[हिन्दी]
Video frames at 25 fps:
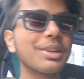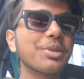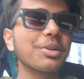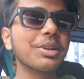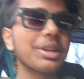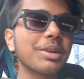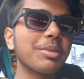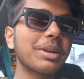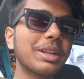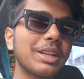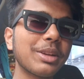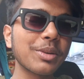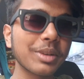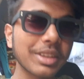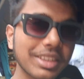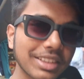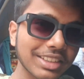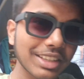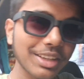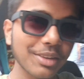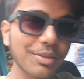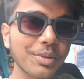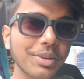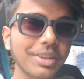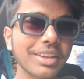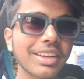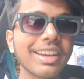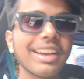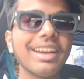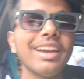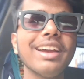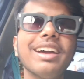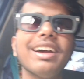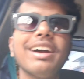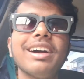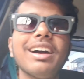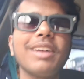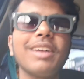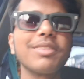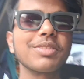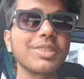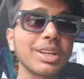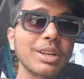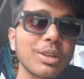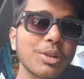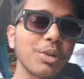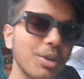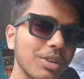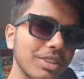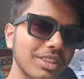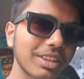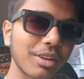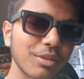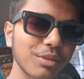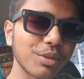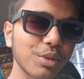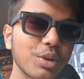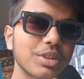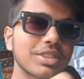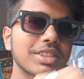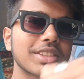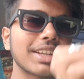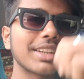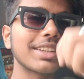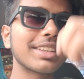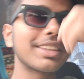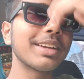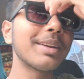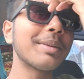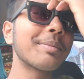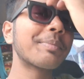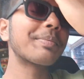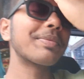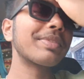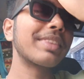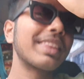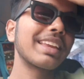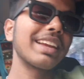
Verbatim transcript: ठीक होंगे बड़े होंगे सेफ होंगे आफ्टर लॉन्ग टाइम व्लॉग स्टार्ट किया